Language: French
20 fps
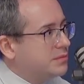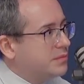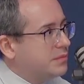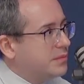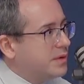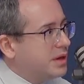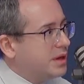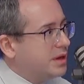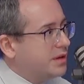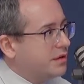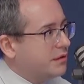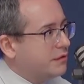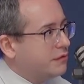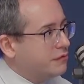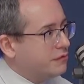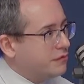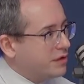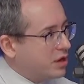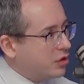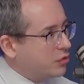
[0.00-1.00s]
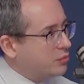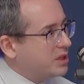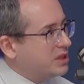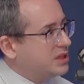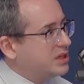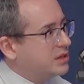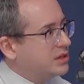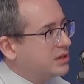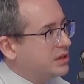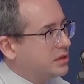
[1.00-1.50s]
va remettre va remettre
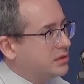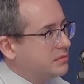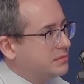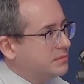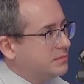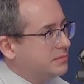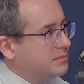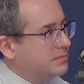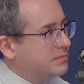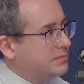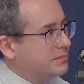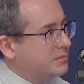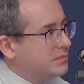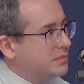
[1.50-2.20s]
derrière. Ok.